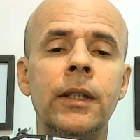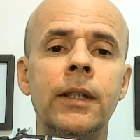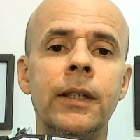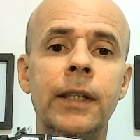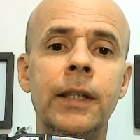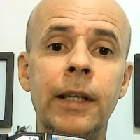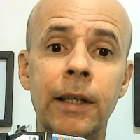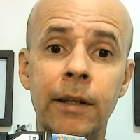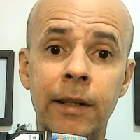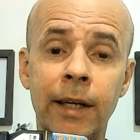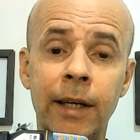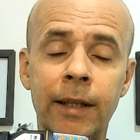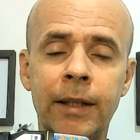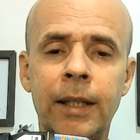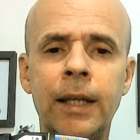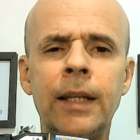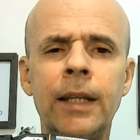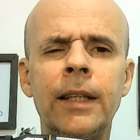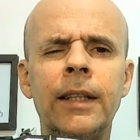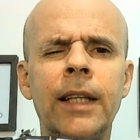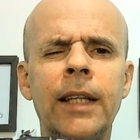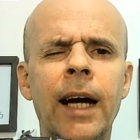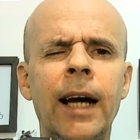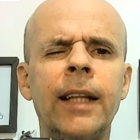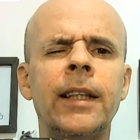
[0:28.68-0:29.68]
e já tem
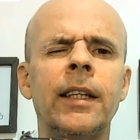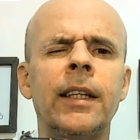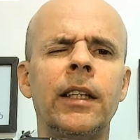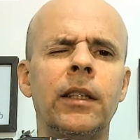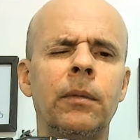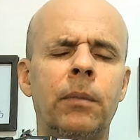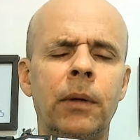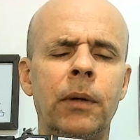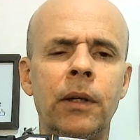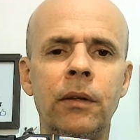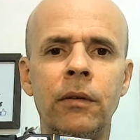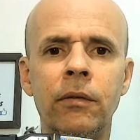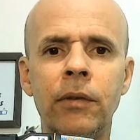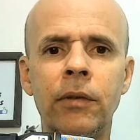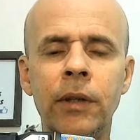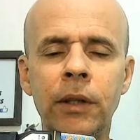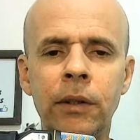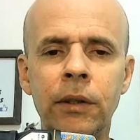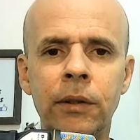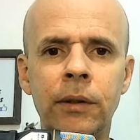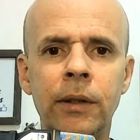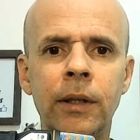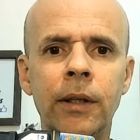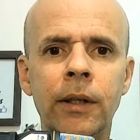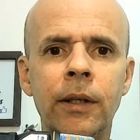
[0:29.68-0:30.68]
data
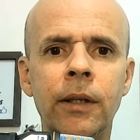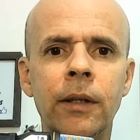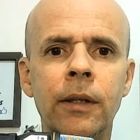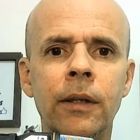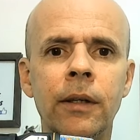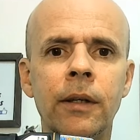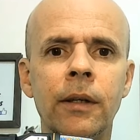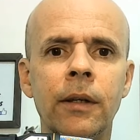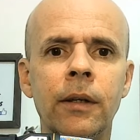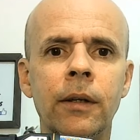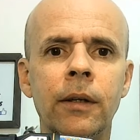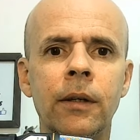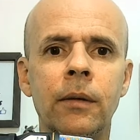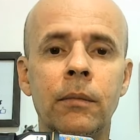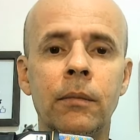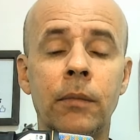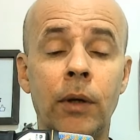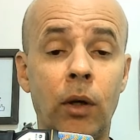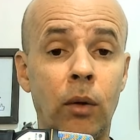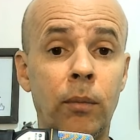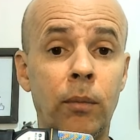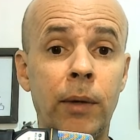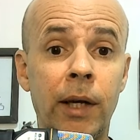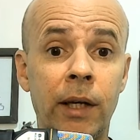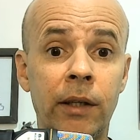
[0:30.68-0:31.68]
prevista aí para
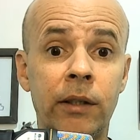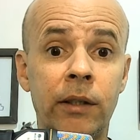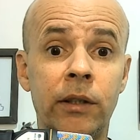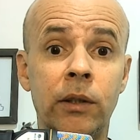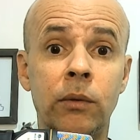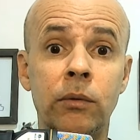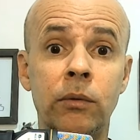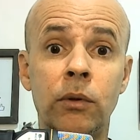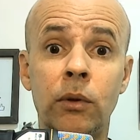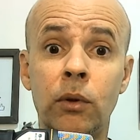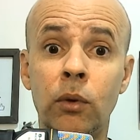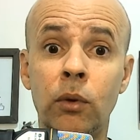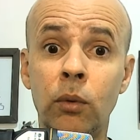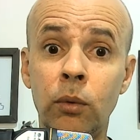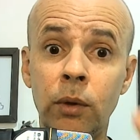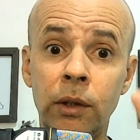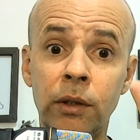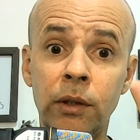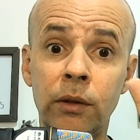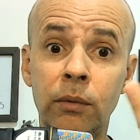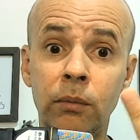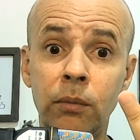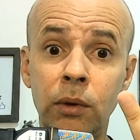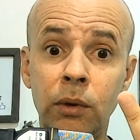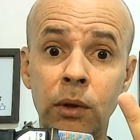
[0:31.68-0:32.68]
nomeação de
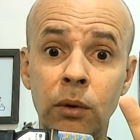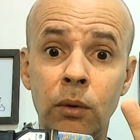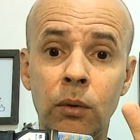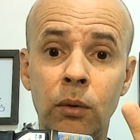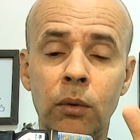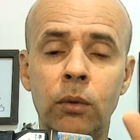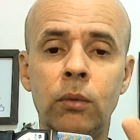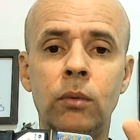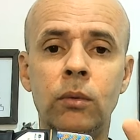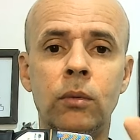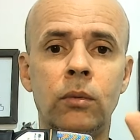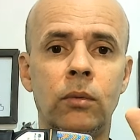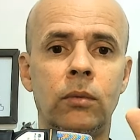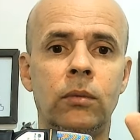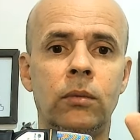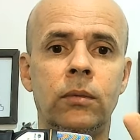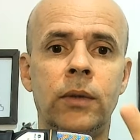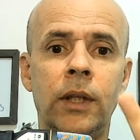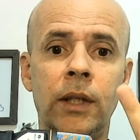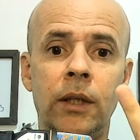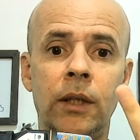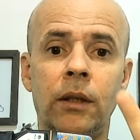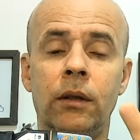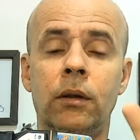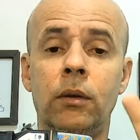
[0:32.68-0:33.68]
2 mil,
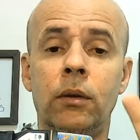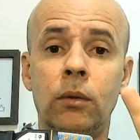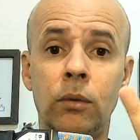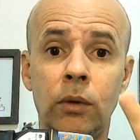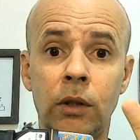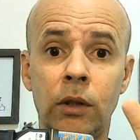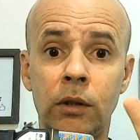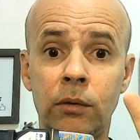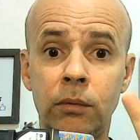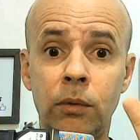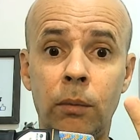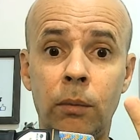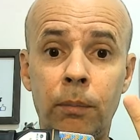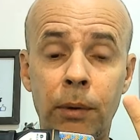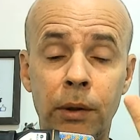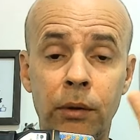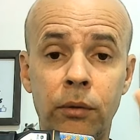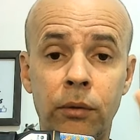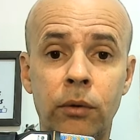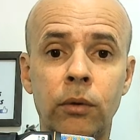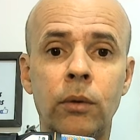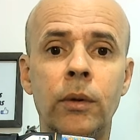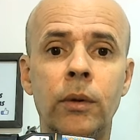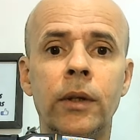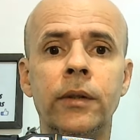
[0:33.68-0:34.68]
né, mil
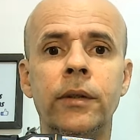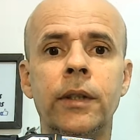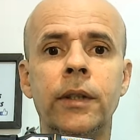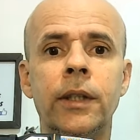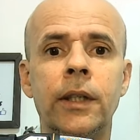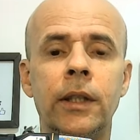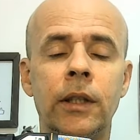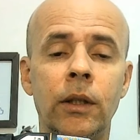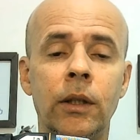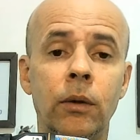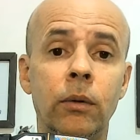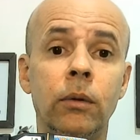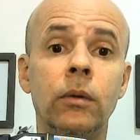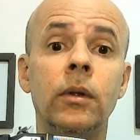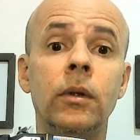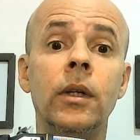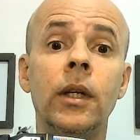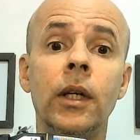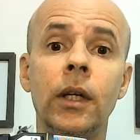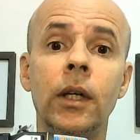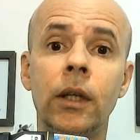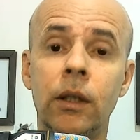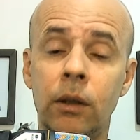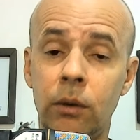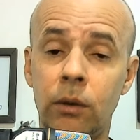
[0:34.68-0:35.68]
pessoas aí. Então,
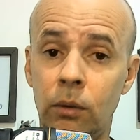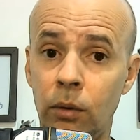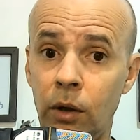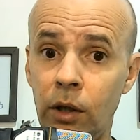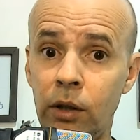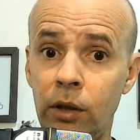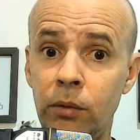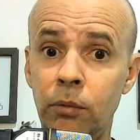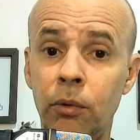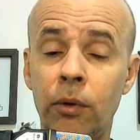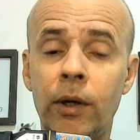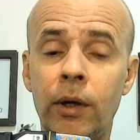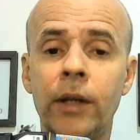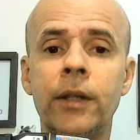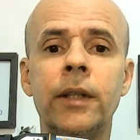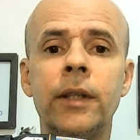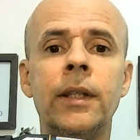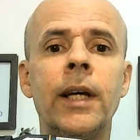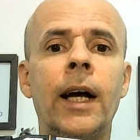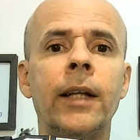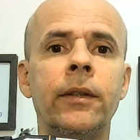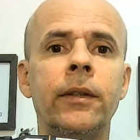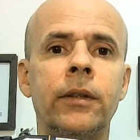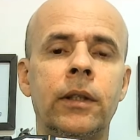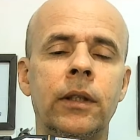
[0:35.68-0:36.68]
2 mil
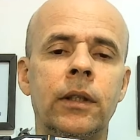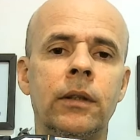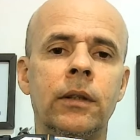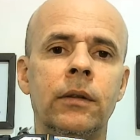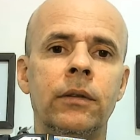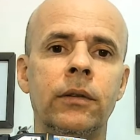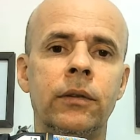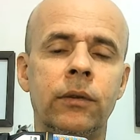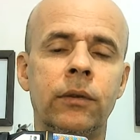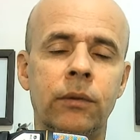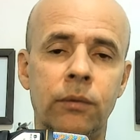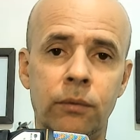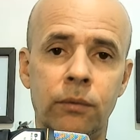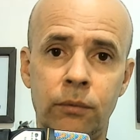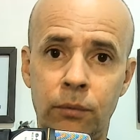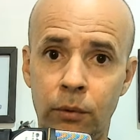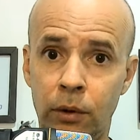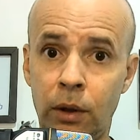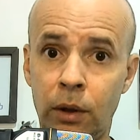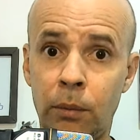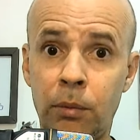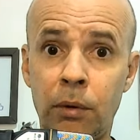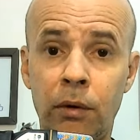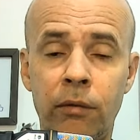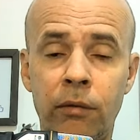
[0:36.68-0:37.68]
candidatos que
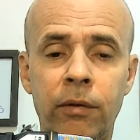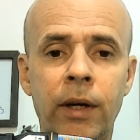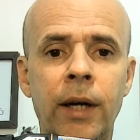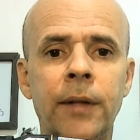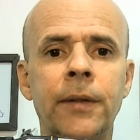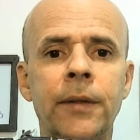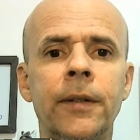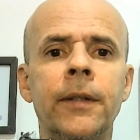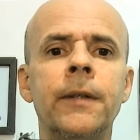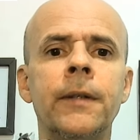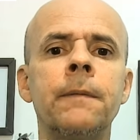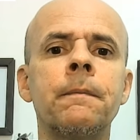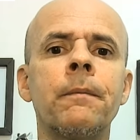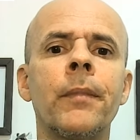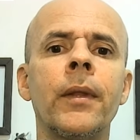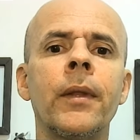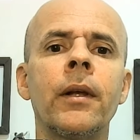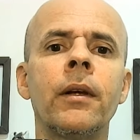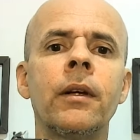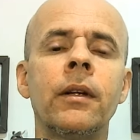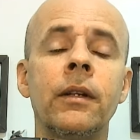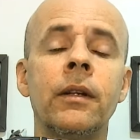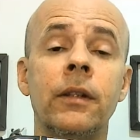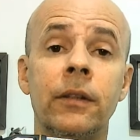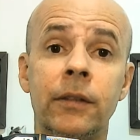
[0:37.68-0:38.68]
foram aprovados aí
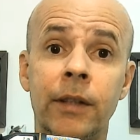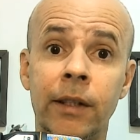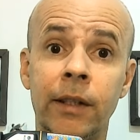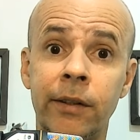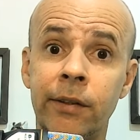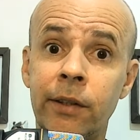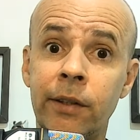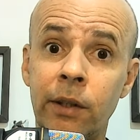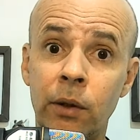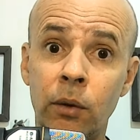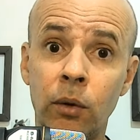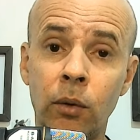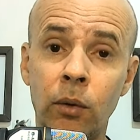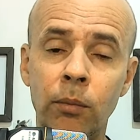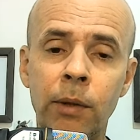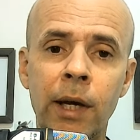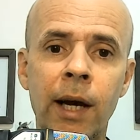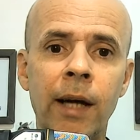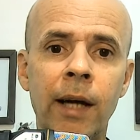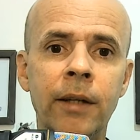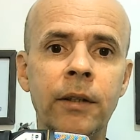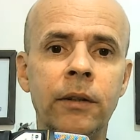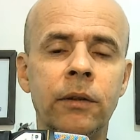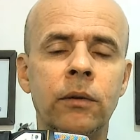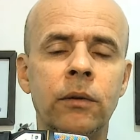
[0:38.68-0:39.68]
já serão
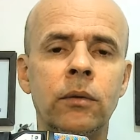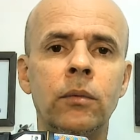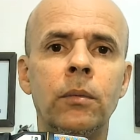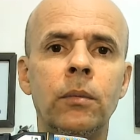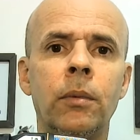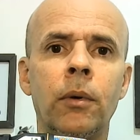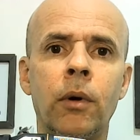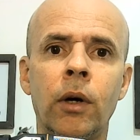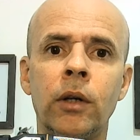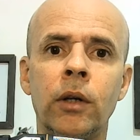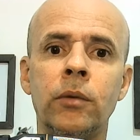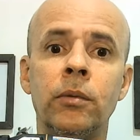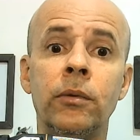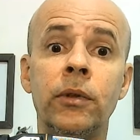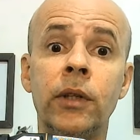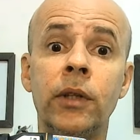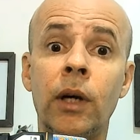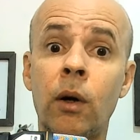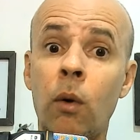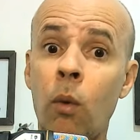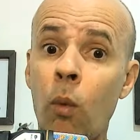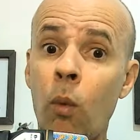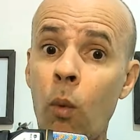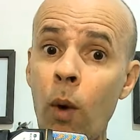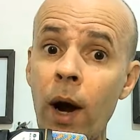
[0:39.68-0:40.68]
nomeados gente, no próximo dia
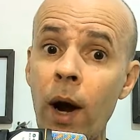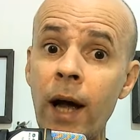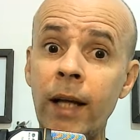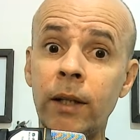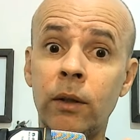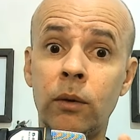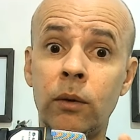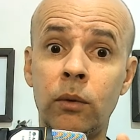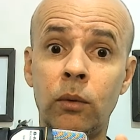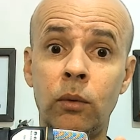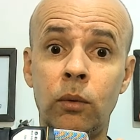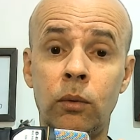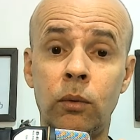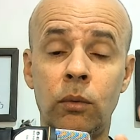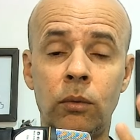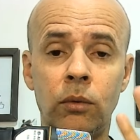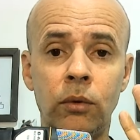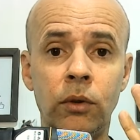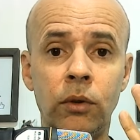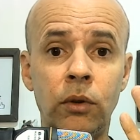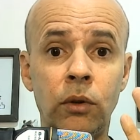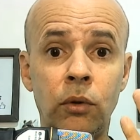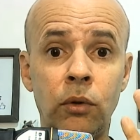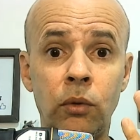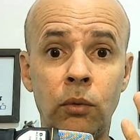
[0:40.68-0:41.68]
4
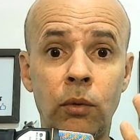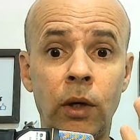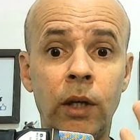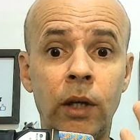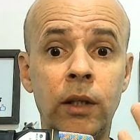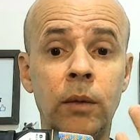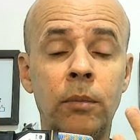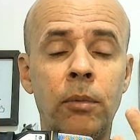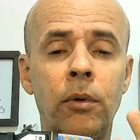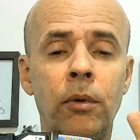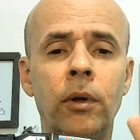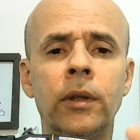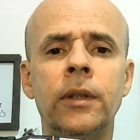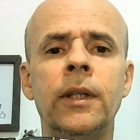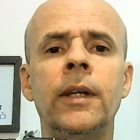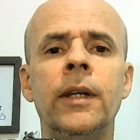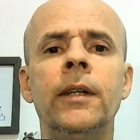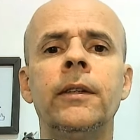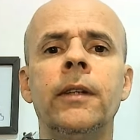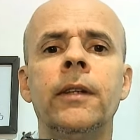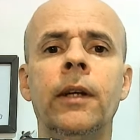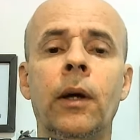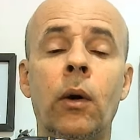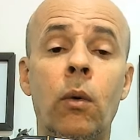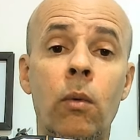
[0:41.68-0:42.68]
de junho. Olha que
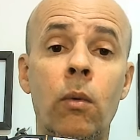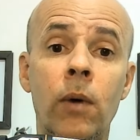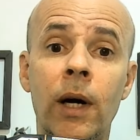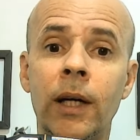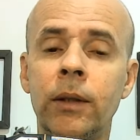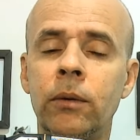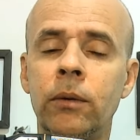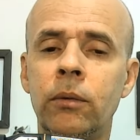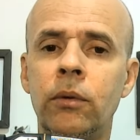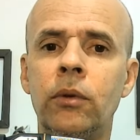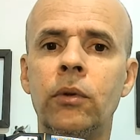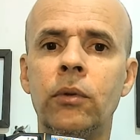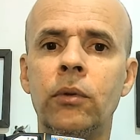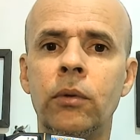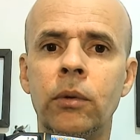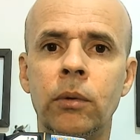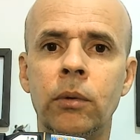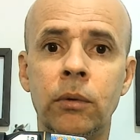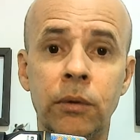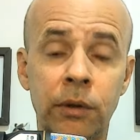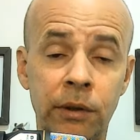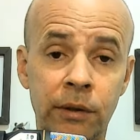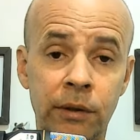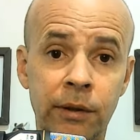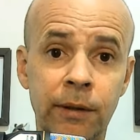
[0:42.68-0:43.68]
importante aí, 4 de junho.
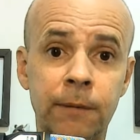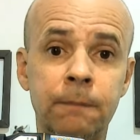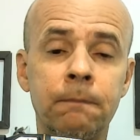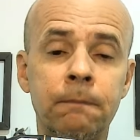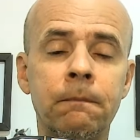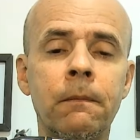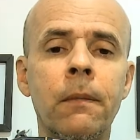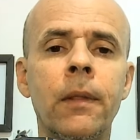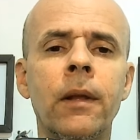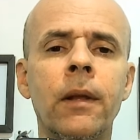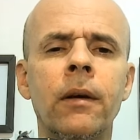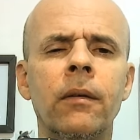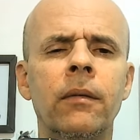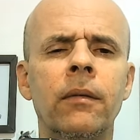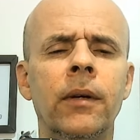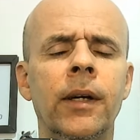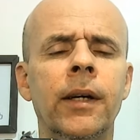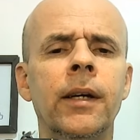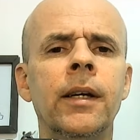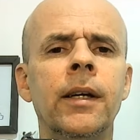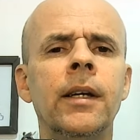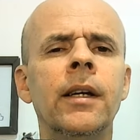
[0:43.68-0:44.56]
Notícia. Né.